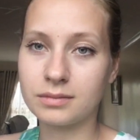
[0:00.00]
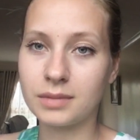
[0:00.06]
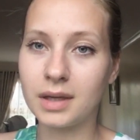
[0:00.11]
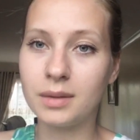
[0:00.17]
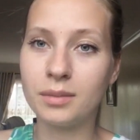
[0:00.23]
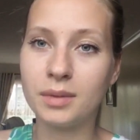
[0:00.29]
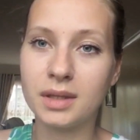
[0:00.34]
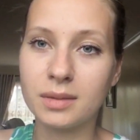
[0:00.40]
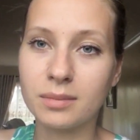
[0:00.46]
по
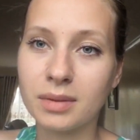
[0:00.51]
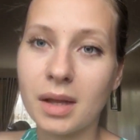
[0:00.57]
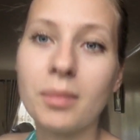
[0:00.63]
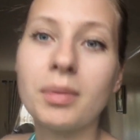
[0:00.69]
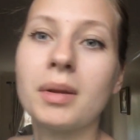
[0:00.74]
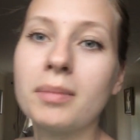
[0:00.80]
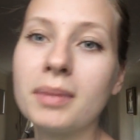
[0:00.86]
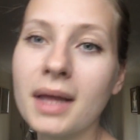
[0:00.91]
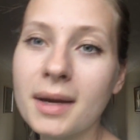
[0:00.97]
имени
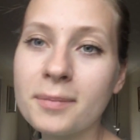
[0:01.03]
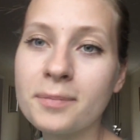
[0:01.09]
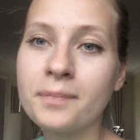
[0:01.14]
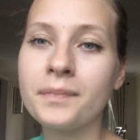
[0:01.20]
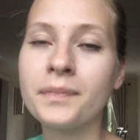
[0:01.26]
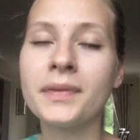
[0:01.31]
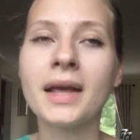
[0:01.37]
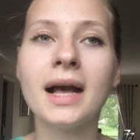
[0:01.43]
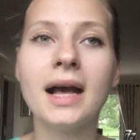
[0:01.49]
бла-бла-бла,
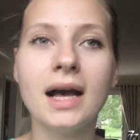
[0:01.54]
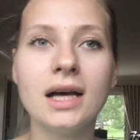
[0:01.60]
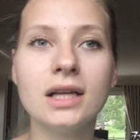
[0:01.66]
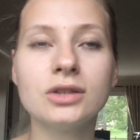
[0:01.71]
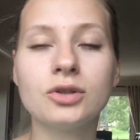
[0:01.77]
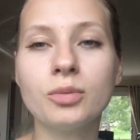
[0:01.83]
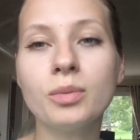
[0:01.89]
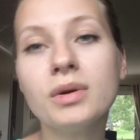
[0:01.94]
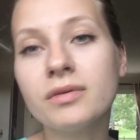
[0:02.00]

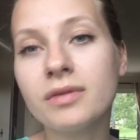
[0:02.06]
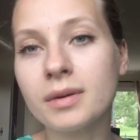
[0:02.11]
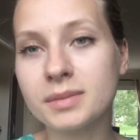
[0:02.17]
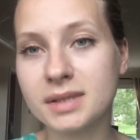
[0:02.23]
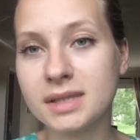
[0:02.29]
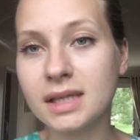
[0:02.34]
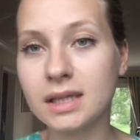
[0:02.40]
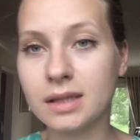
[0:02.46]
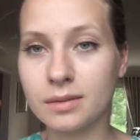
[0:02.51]
то мы вам
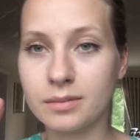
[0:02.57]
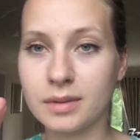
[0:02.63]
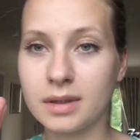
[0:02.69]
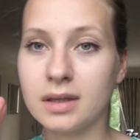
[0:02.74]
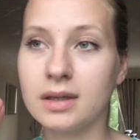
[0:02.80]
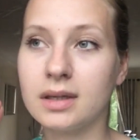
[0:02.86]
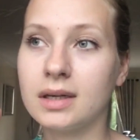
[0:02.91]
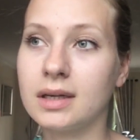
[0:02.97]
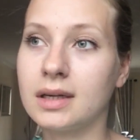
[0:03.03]
сделаем
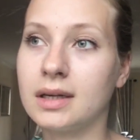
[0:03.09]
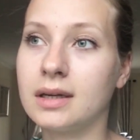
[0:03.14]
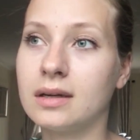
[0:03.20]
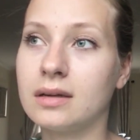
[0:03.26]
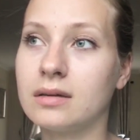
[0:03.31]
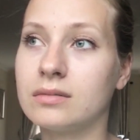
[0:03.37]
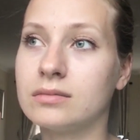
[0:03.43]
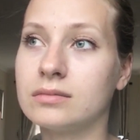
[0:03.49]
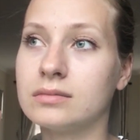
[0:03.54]

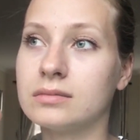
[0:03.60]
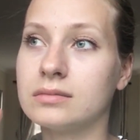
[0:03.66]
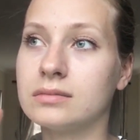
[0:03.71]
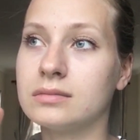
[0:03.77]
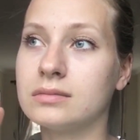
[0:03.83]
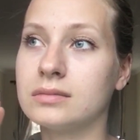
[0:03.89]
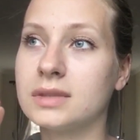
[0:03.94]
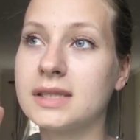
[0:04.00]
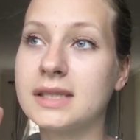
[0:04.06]
а,
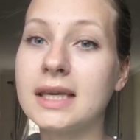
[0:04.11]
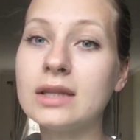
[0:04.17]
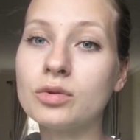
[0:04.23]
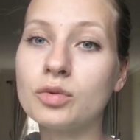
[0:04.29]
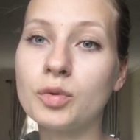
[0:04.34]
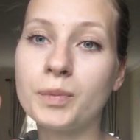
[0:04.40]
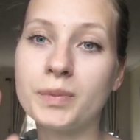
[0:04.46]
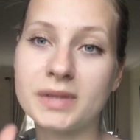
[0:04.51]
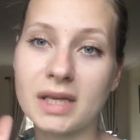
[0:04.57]

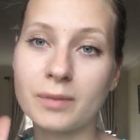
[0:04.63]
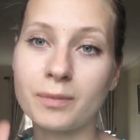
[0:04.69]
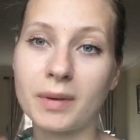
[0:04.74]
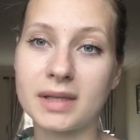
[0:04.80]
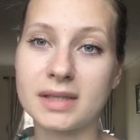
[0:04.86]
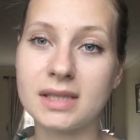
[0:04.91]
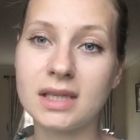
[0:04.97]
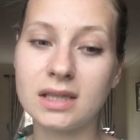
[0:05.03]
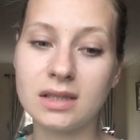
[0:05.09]
скидку
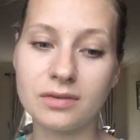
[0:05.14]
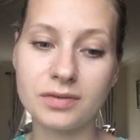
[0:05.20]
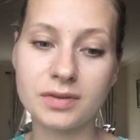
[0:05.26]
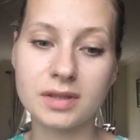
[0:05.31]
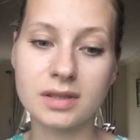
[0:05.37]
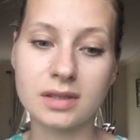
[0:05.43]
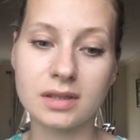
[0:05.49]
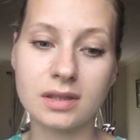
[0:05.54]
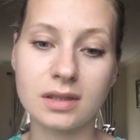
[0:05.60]
50%
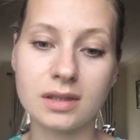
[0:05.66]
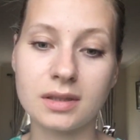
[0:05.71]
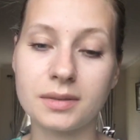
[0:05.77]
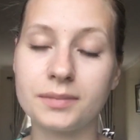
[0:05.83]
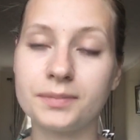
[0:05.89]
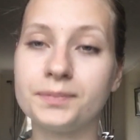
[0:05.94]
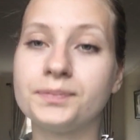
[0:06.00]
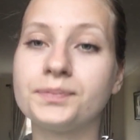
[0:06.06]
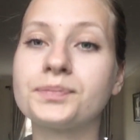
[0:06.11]
с
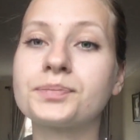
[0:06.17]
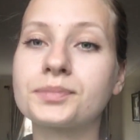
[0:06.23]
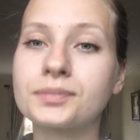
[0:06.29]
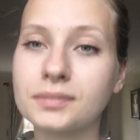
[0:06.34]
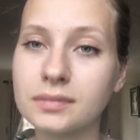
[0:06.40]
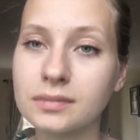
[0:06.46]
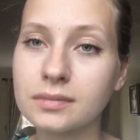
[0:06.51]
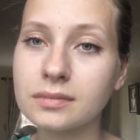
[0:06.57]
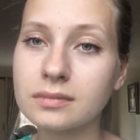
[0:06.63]
эм,
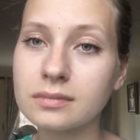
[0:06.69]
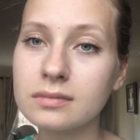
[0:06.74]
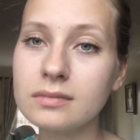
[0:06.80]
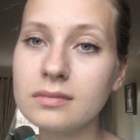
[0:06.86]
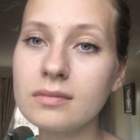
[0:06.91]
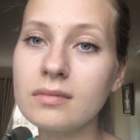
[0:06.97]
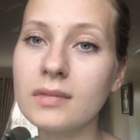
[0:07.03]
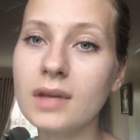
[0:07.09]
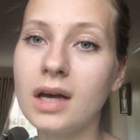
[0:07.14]

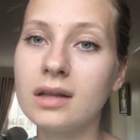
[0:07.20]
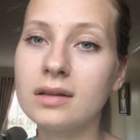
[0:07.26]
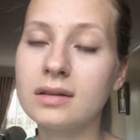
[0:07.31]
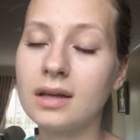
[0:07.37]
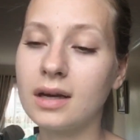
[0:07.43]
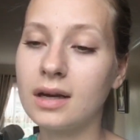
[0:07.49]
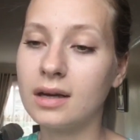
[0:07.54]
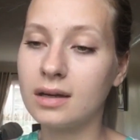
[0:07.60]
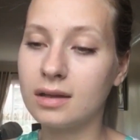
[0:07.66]

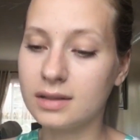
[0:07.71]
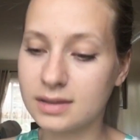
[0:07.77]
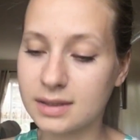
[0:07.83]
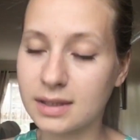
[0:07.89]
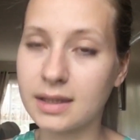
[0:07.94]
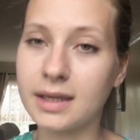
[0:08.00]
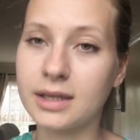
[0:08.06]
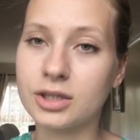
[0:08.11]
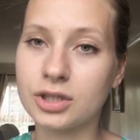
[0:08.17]
на
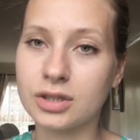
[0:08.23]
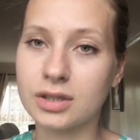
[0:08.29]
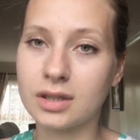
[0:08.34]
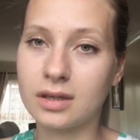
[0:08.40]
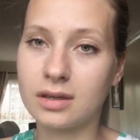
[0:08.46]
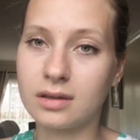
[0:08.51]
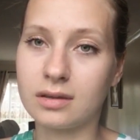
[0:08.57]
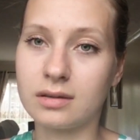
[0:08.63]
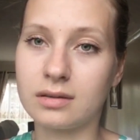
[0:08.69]
installation,
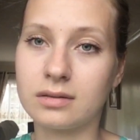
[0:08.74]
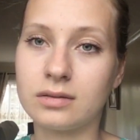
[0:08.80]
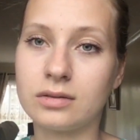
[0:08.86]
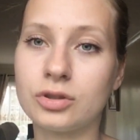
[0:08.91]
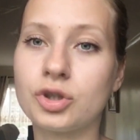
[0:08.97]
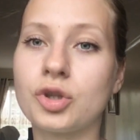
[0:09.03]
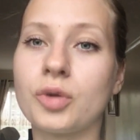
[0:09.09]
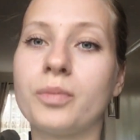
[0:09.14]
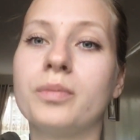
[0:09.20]
на,
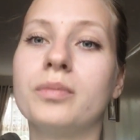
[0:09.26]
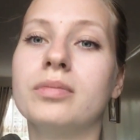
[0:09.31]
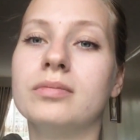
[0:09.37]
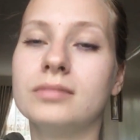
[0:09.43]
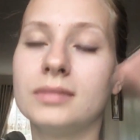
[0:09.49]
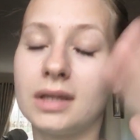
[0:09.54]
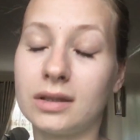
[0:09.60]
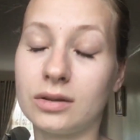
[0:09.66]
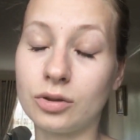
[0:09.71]
чтобы
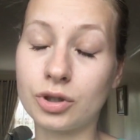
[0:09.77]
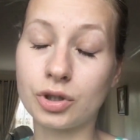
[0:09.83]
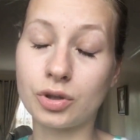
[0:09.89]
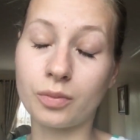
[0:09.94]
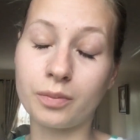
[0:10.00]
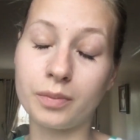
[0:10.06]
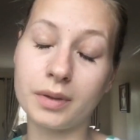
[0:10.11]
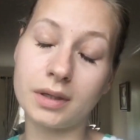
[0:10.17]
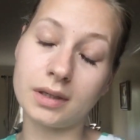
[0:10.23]
на то,
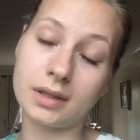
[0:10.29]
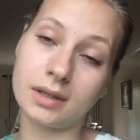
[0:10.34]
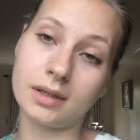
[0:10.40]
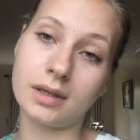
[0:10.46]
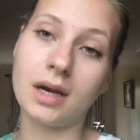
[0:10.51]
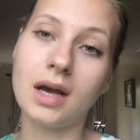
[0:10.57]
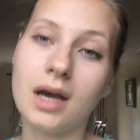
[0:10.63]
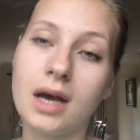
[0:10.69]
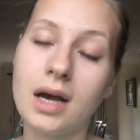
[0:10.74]
чтобы